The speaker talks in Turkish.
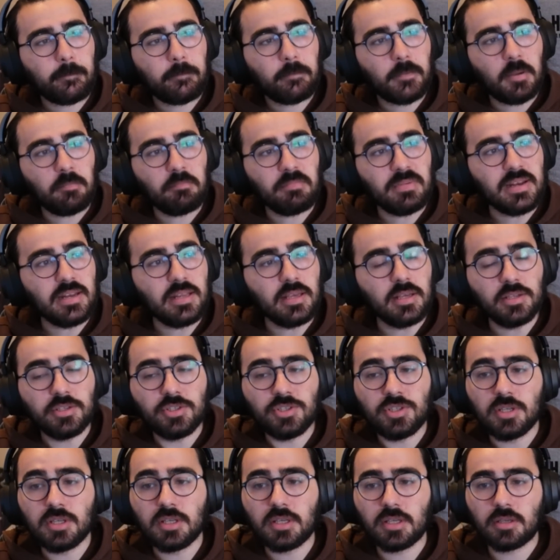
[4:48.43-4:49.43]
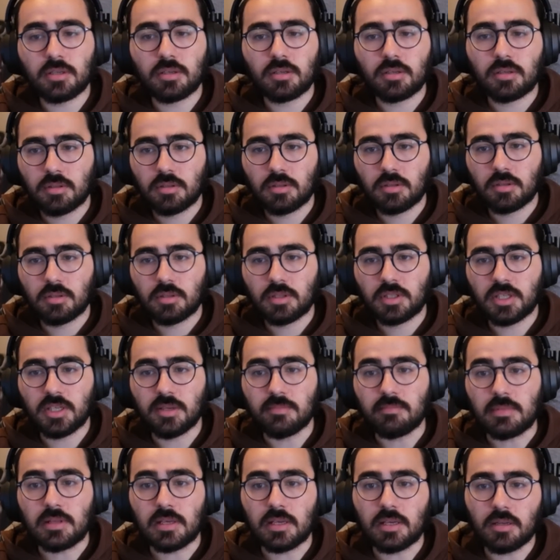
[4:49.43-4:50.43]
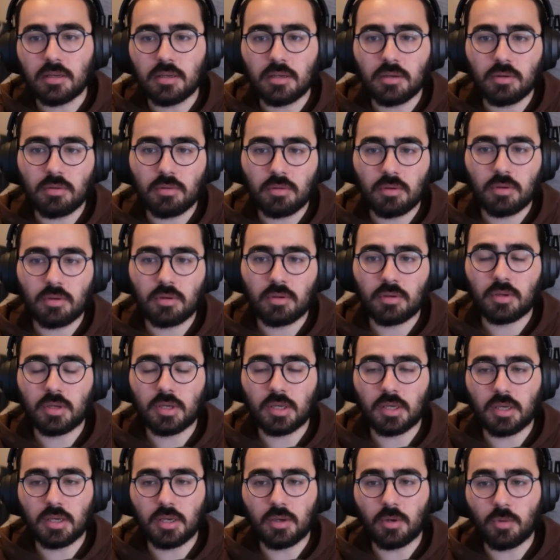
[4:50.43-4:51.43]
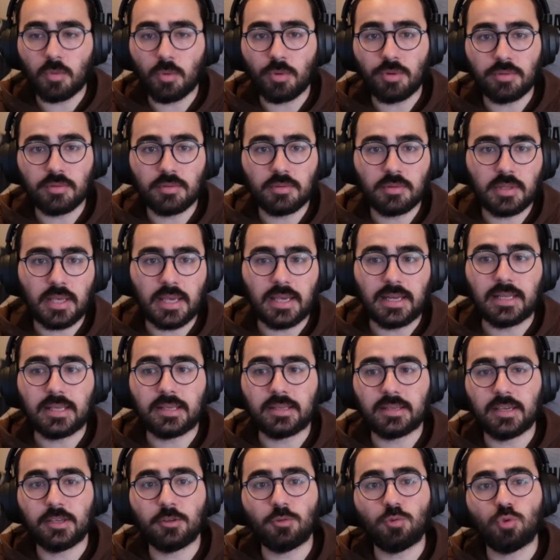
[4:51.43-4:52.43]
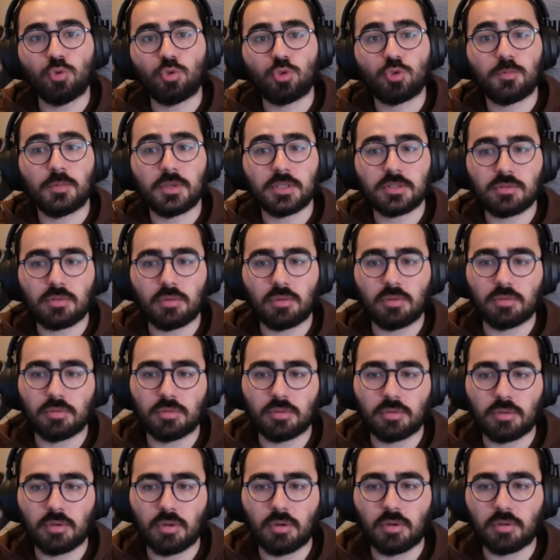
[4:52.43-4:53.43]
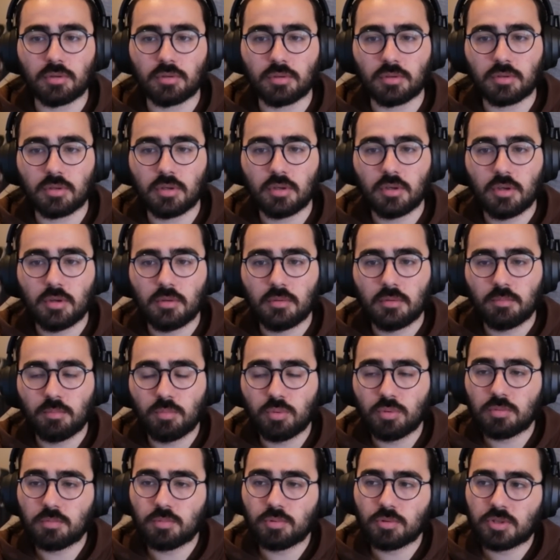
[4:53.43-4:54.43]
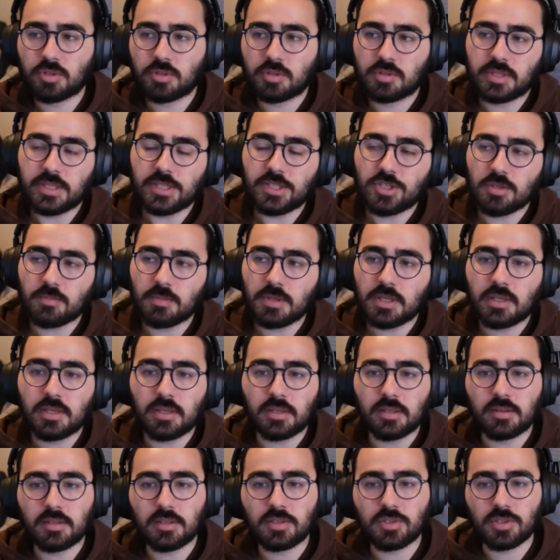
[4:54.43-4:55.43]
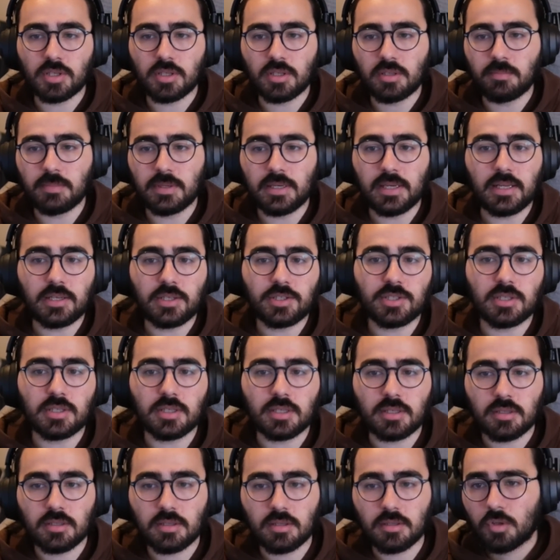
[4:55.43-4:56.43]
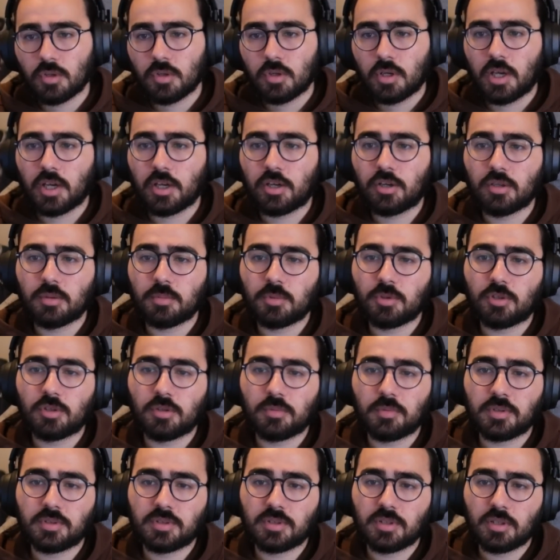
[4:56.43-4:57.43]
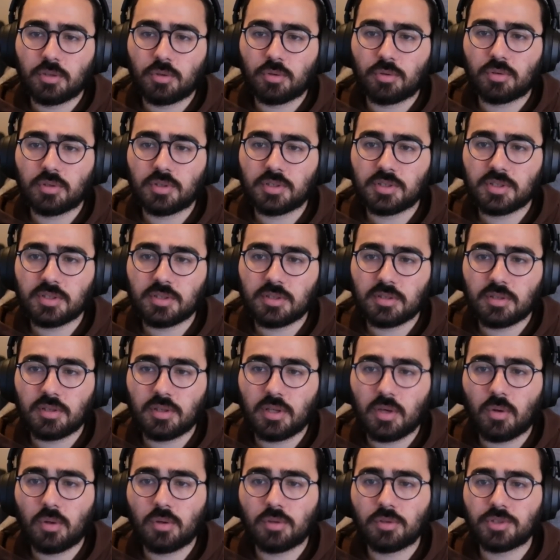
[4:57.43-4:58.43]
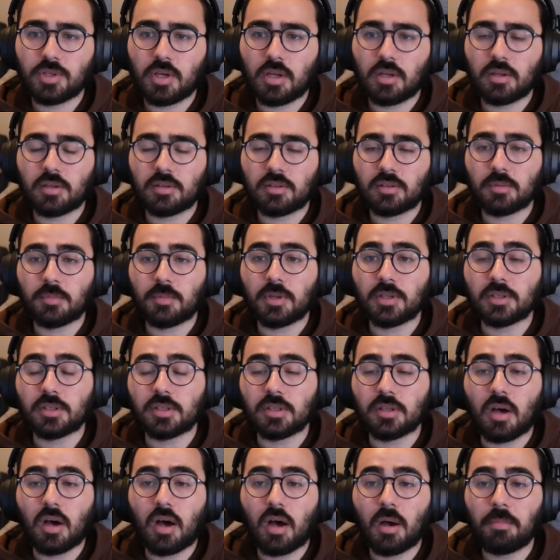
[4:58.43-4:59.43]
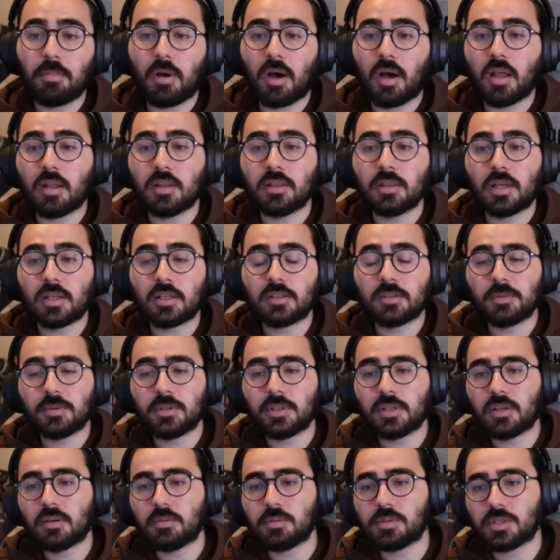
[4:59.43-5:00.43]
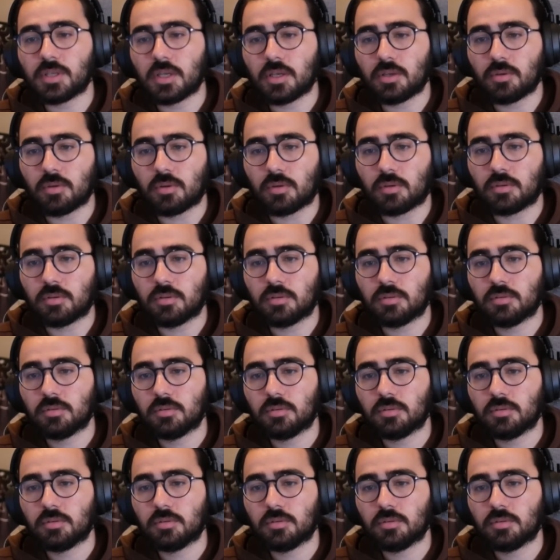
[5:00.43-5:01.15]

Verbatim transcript: milliyetçilik kimliğinin e, tehlikeye düşmesi olduğunu gördük. Bu, bu seçimin kritik şeyi milliyetçilik. Ekonomik temelsinde kötülüksüz ne olacağı anlatılmalıydı. Abi anlatma diye bir şey yok.